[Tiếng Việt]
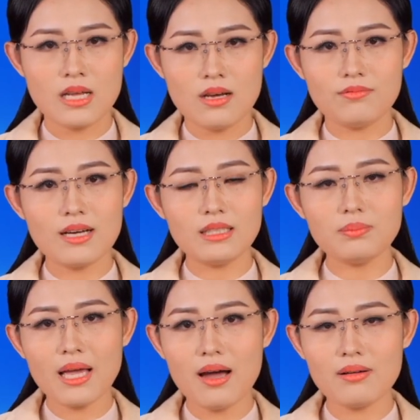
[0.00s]
Và tiếp
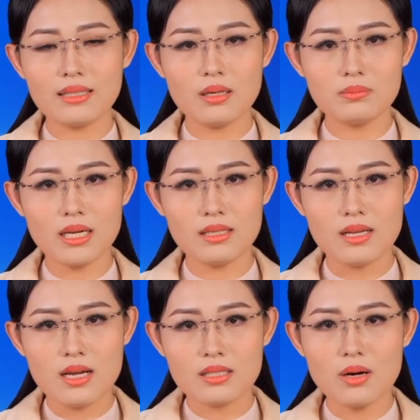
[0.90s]
theo là thông tin,
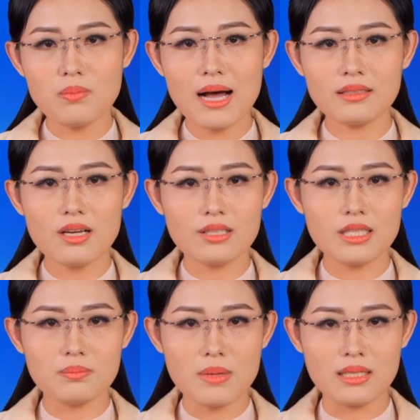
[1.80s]
đóng băng do dịch
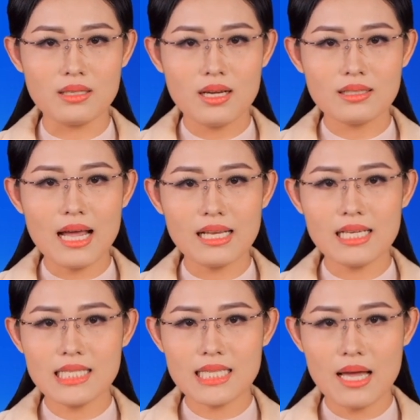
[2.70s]
bệnh, đại lý
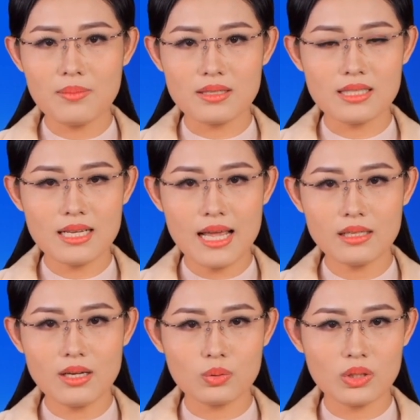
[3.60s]
xe Mercedes
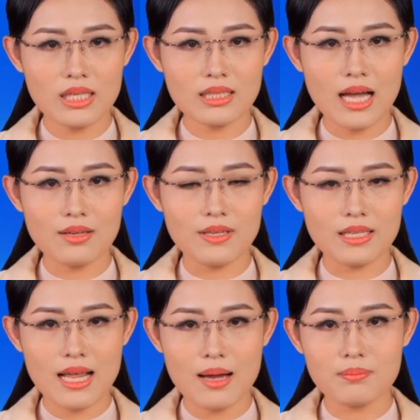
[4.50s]
đầu tiên tại Việt
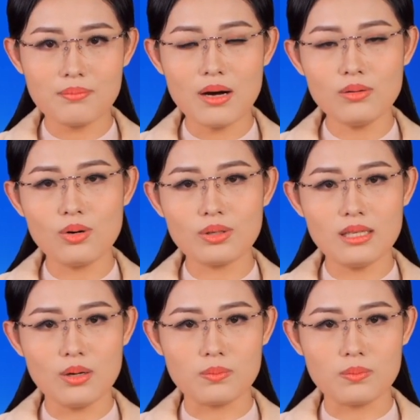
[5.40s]
Nam báo lỗ kỷ lục.